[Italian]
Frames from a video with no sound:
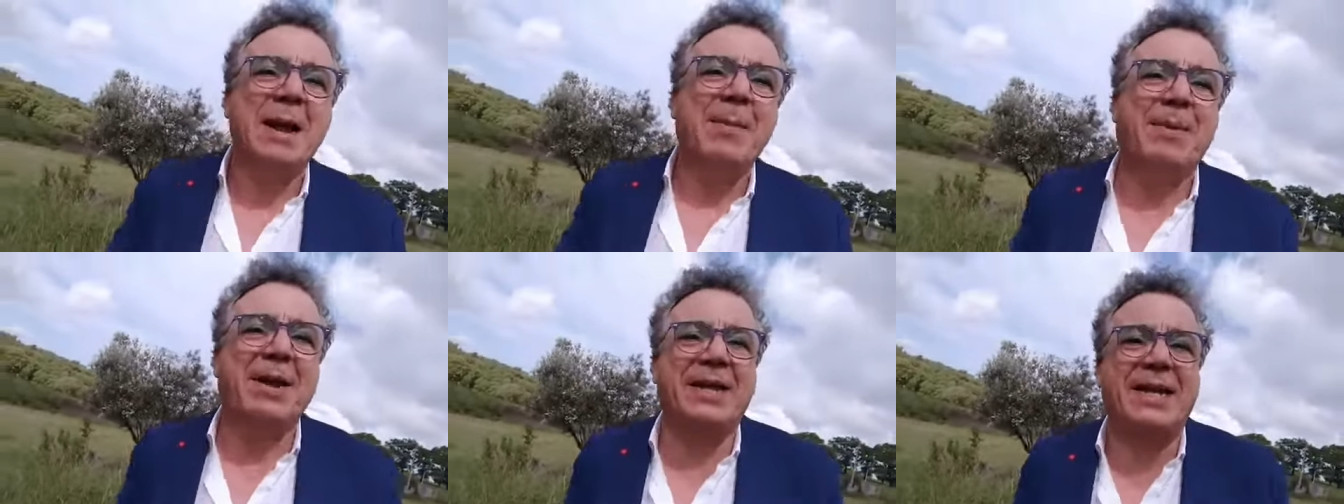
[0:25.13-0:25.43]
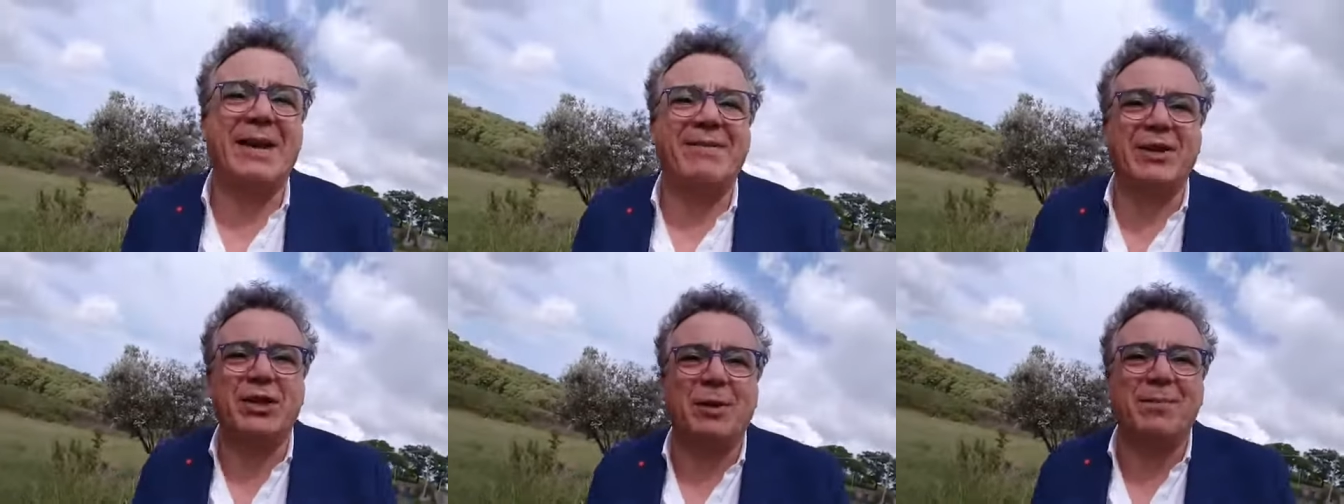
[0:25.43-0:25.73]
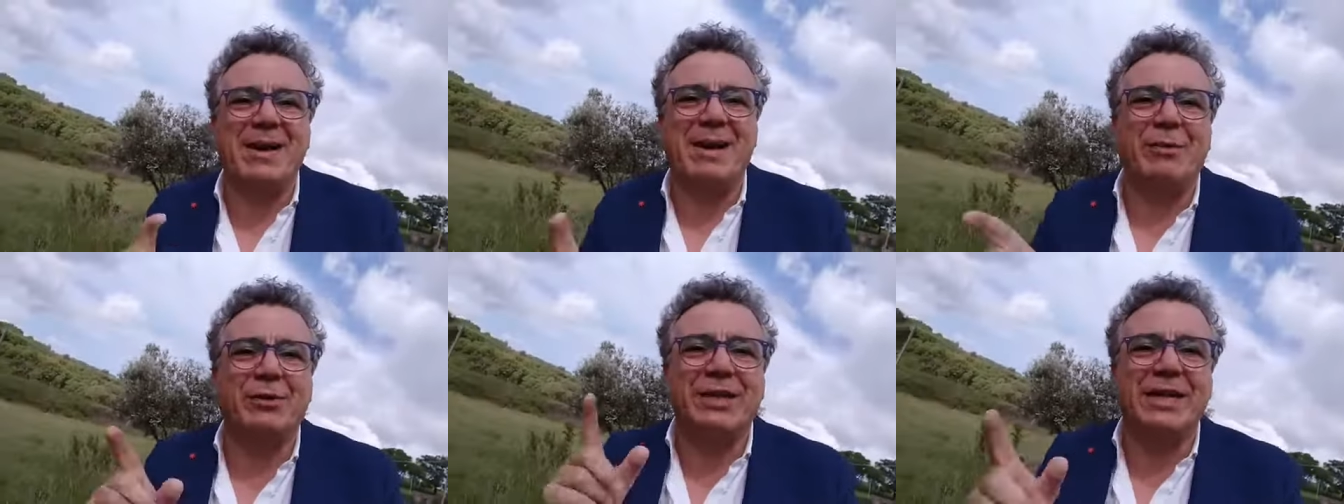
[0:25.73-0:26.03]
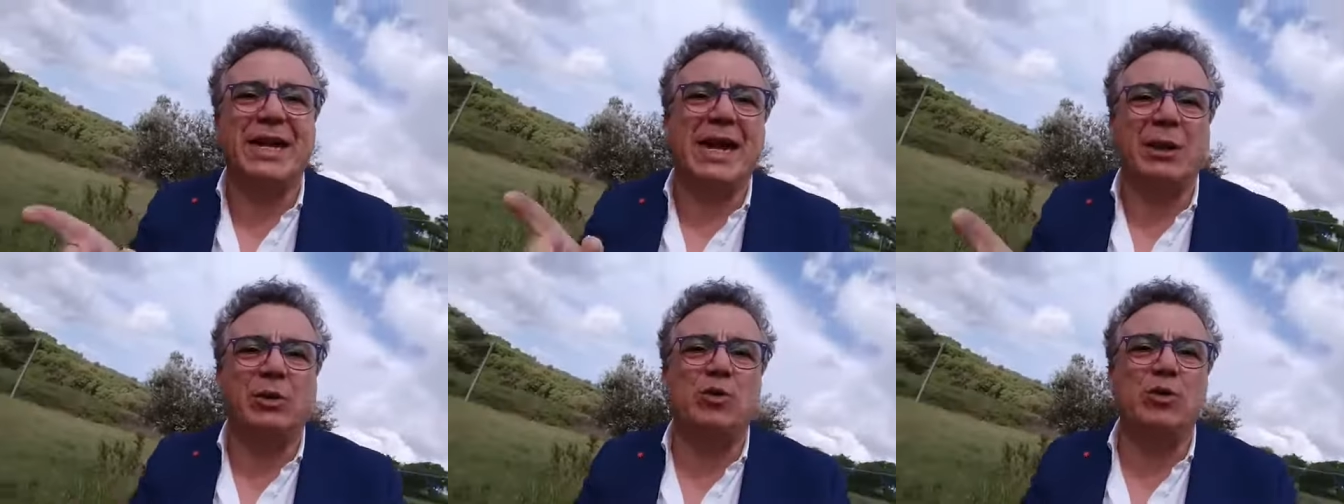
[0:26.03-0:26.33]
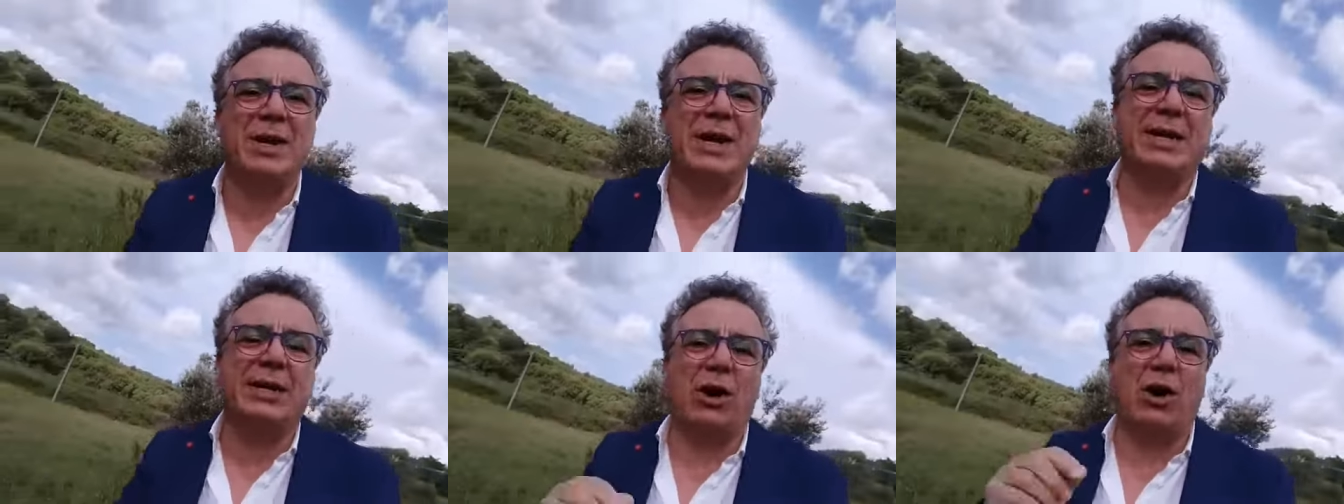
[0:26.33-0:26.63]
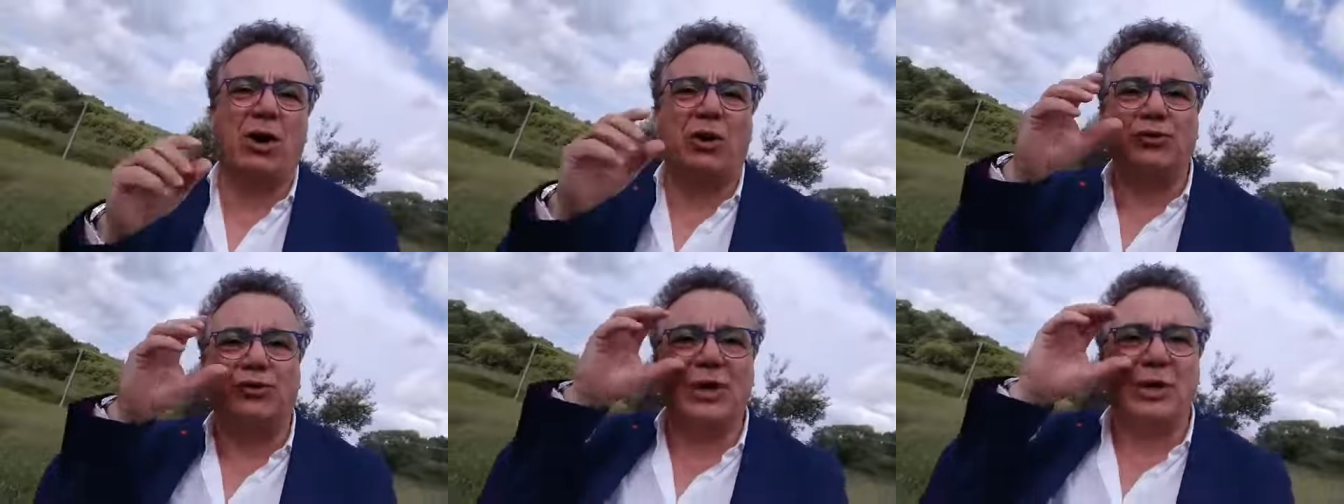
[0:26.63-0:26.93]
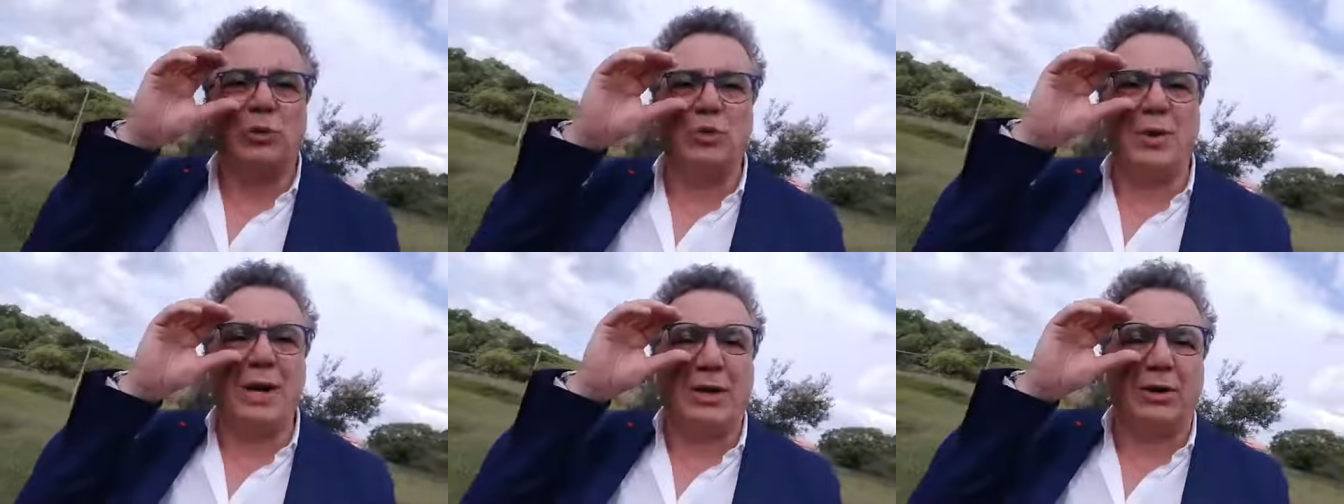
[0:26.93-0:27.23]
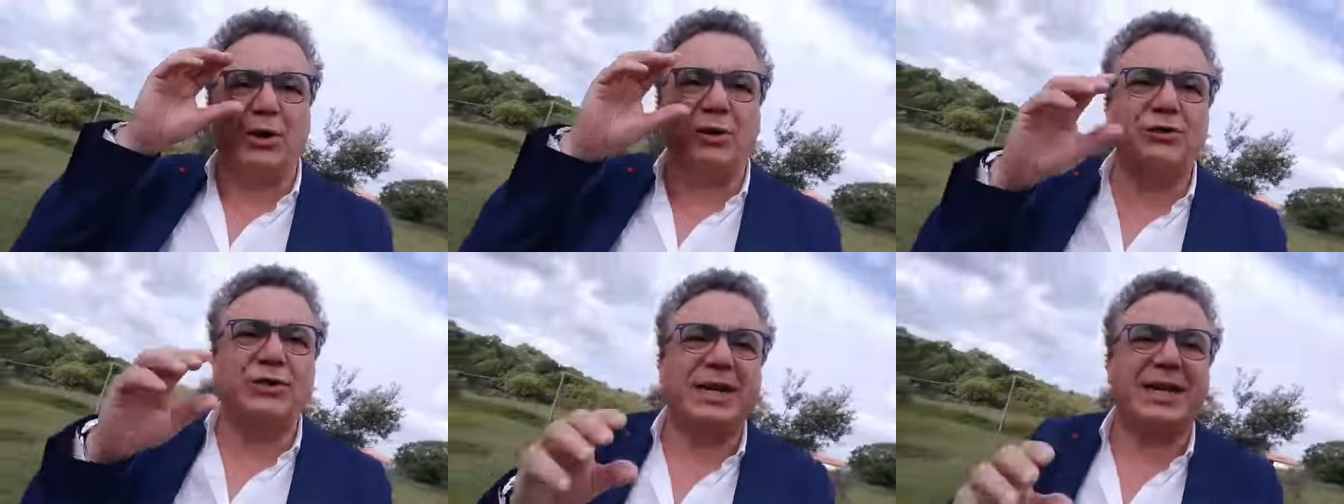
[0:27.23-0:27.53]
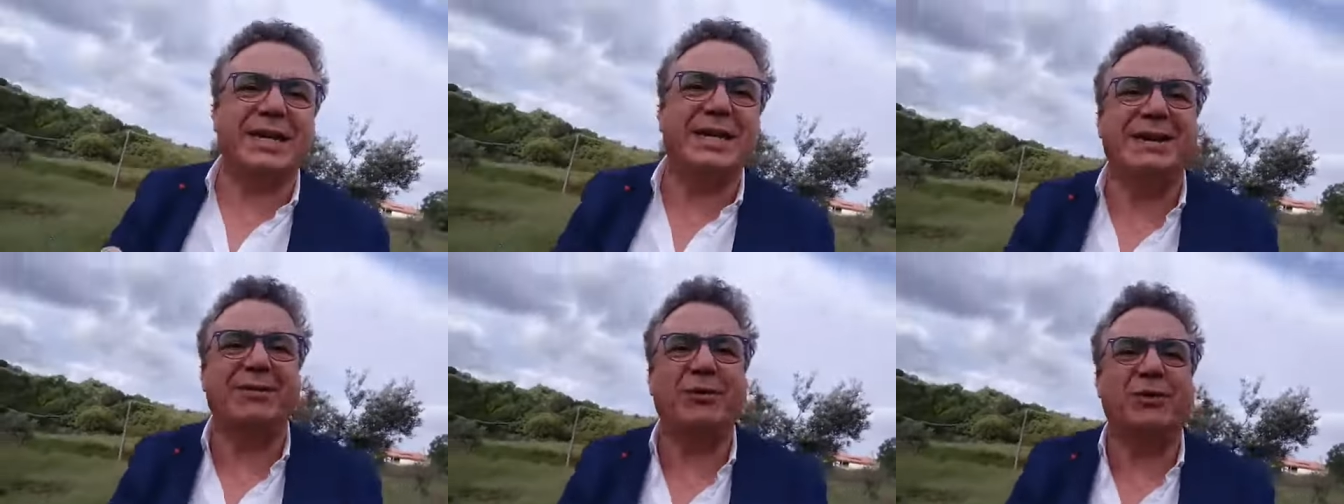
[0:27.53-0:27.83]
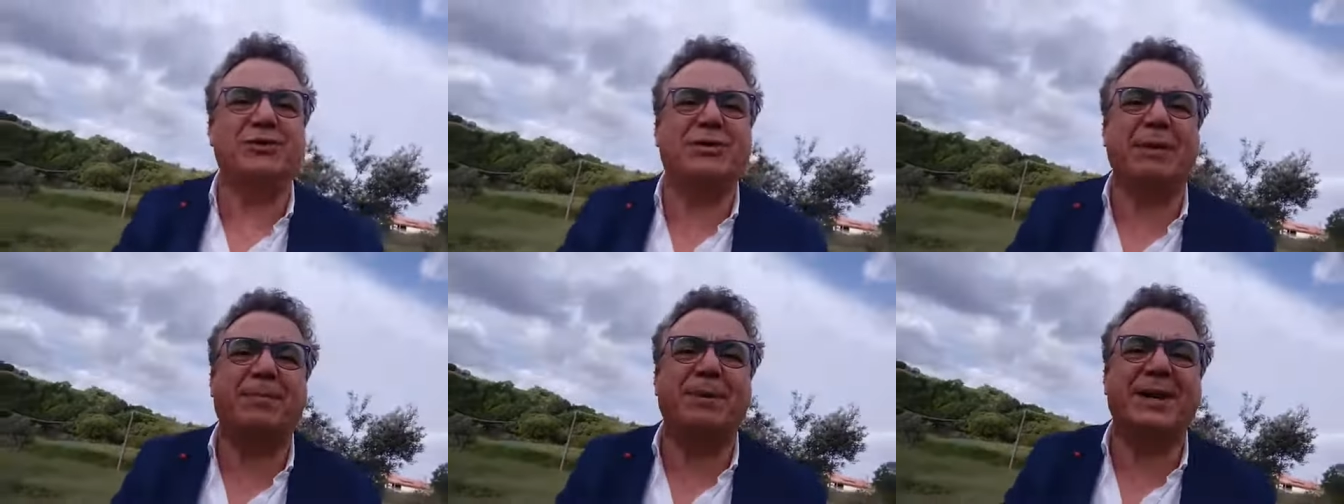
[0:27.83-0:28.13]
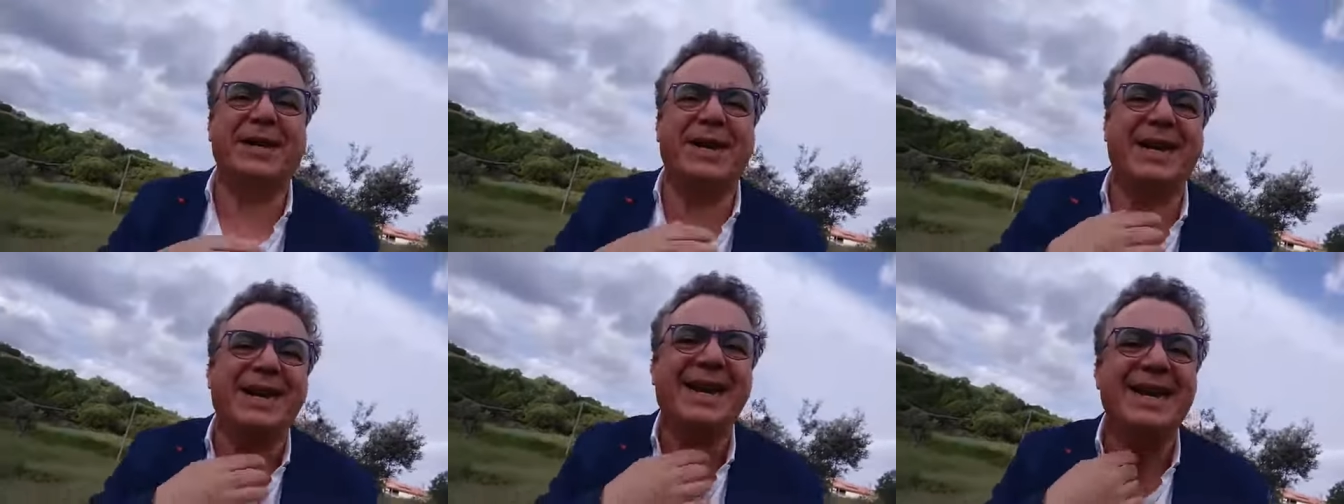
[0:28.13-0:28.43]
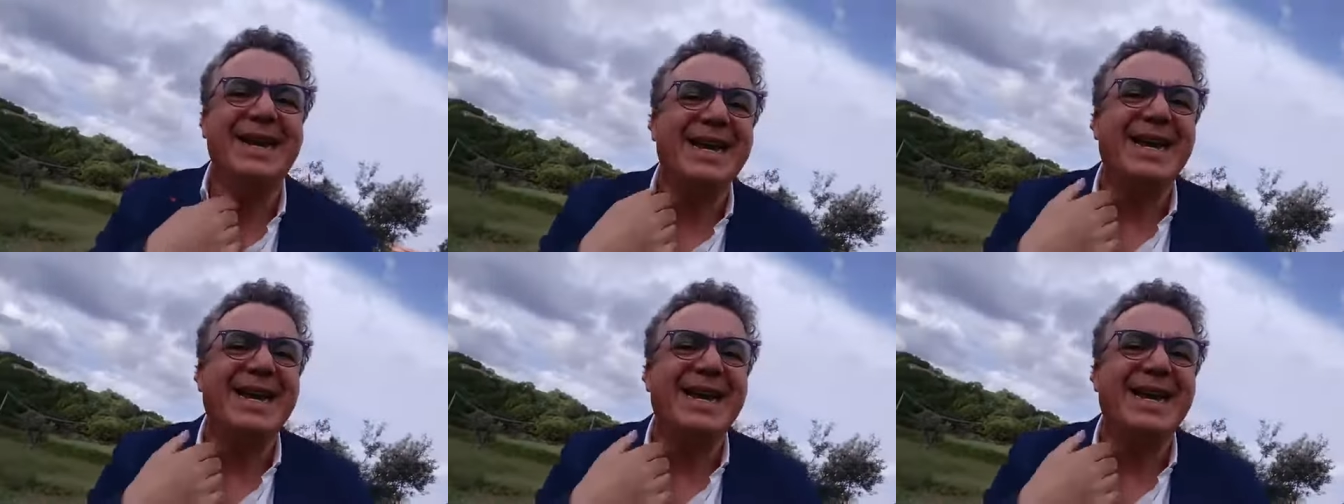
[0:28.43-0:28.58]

perché vi dobbiamo dire alcune cose, alcune cose che devono sapere